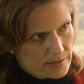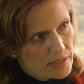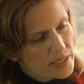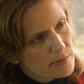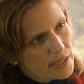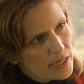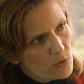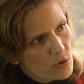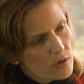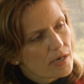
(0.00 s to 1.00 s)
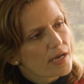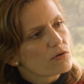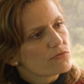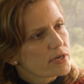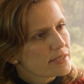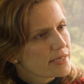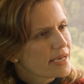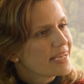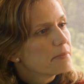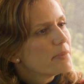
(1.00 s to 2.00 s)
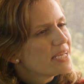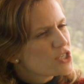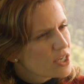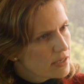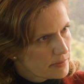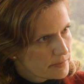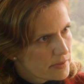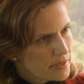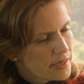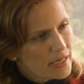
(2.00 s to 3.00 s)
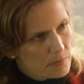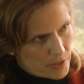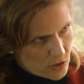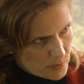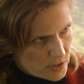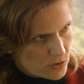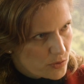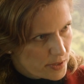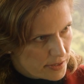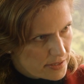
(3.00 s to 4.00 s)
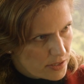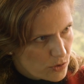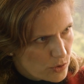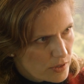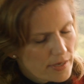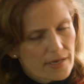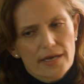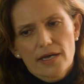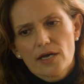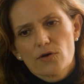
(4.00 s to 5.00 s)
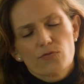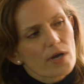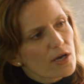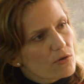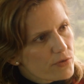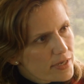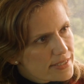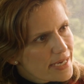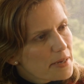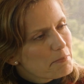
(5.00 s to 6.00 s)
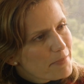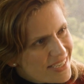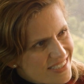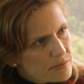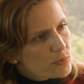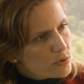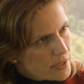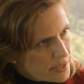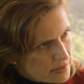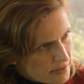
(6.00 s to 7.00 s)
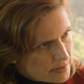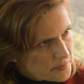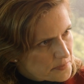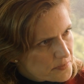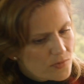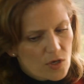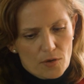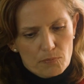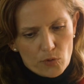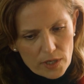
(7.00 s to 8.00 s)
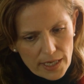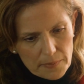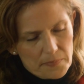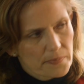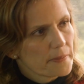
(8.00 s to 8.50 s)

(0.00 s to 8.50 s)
se lleva a cabo la conferencia en Beijing, en 1995. Fue la conferencia más importante. ¿Por qué?